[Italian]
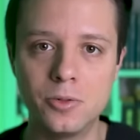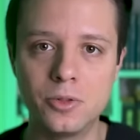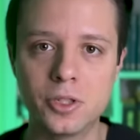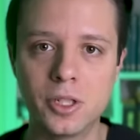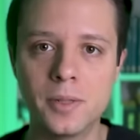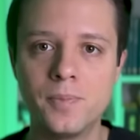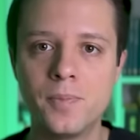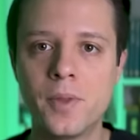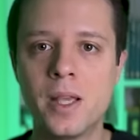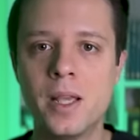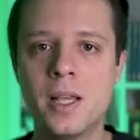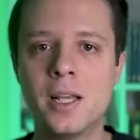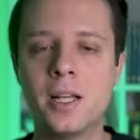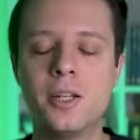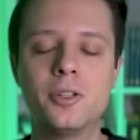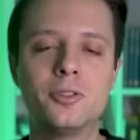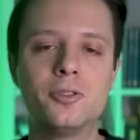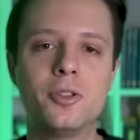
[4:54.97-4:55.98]
della
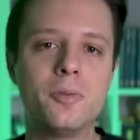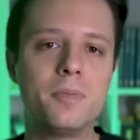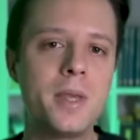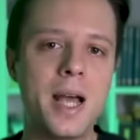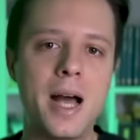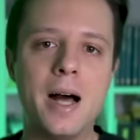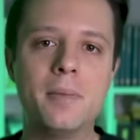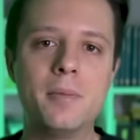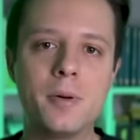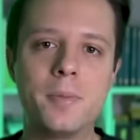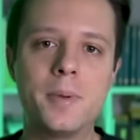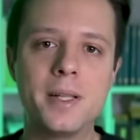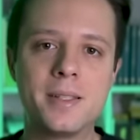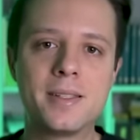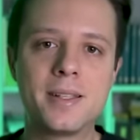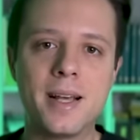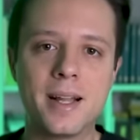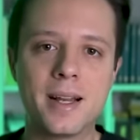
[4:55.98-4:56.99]
luce non
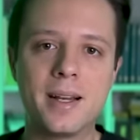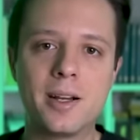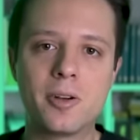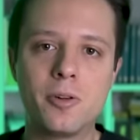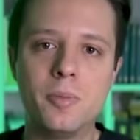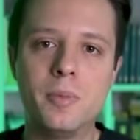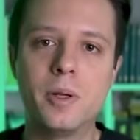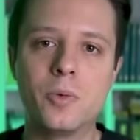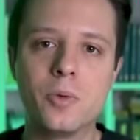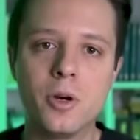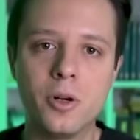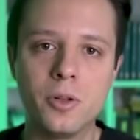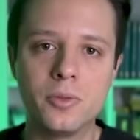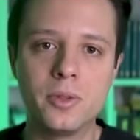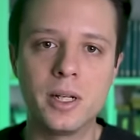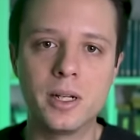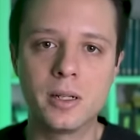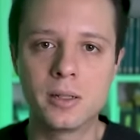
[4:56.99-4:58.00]
dobbiamo pensarla come
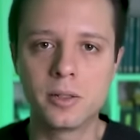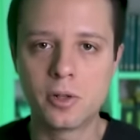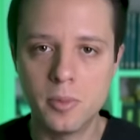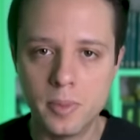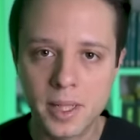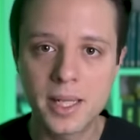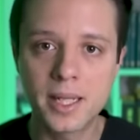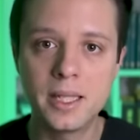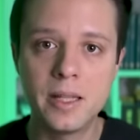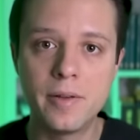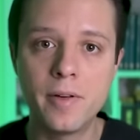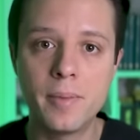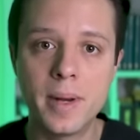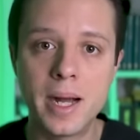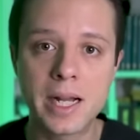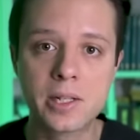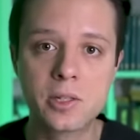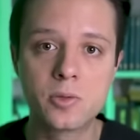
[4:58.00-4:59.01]
un'onda, come
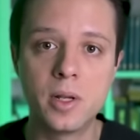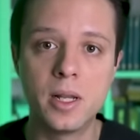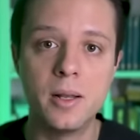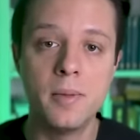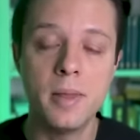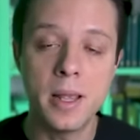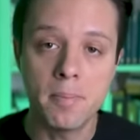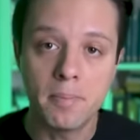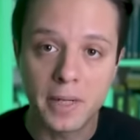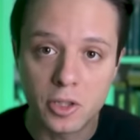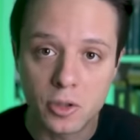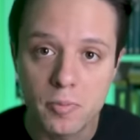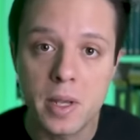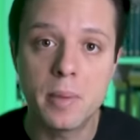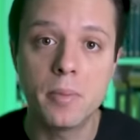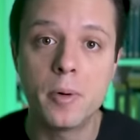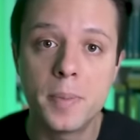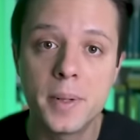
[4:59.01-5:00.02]
credeva Maxwell,
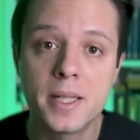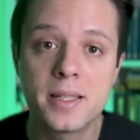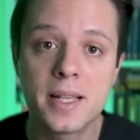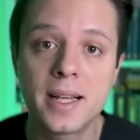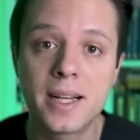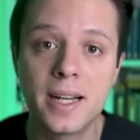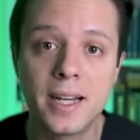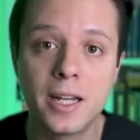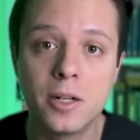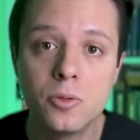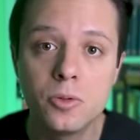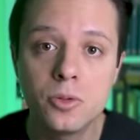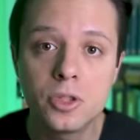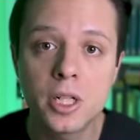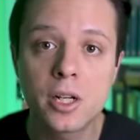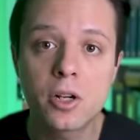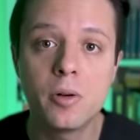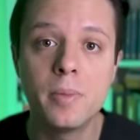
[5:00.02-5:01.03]
ma dobbiamo pensare
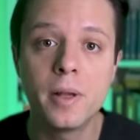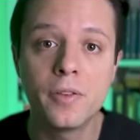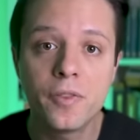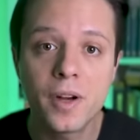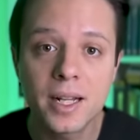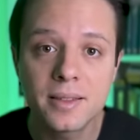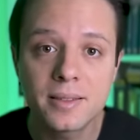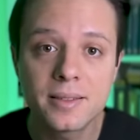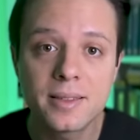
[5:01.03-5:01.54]
alla luce come